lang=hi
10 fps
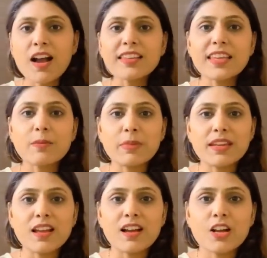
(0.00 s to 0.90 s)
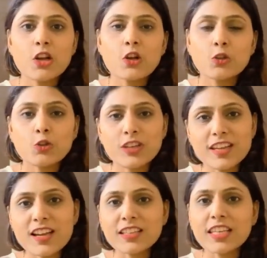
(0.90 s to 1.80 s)
माँ के बिना
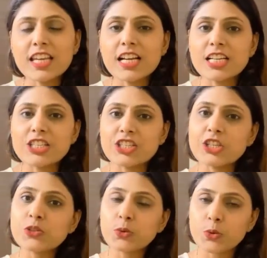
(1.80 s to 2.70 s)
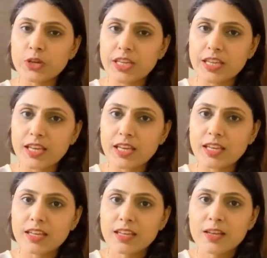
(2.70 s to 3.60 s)
दुनिया की हर चीज कोरी
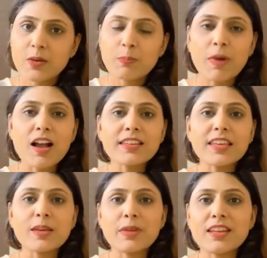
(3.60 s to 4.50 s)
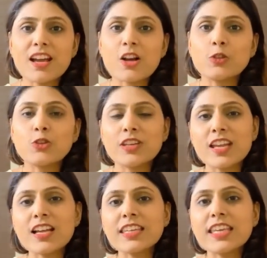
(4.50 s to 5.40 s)
है माँ के बिना
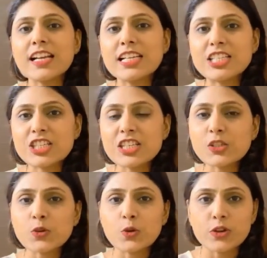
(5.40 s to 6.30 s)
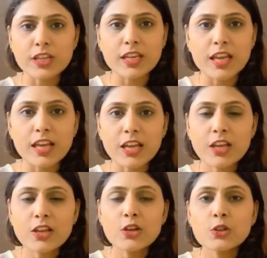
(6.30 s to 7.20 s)
दुनिया की हर चीज कोरी है
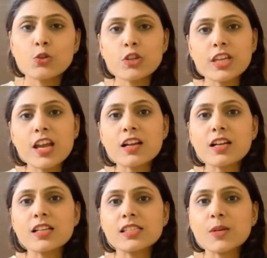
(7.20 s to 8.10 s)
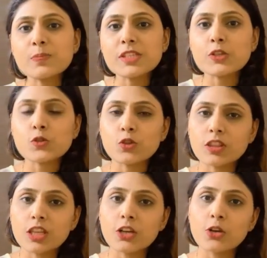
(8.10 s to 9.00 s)
दुनिया का सबसे
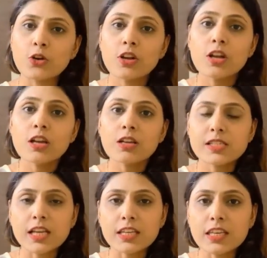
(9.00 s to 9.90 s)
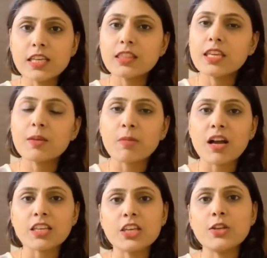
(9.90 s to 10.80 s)
सुंदर लो संगीत ही
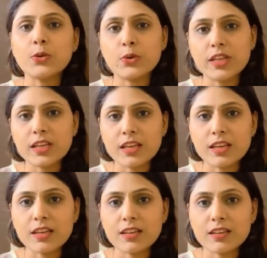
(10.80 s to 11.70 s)
माँ की लोरी है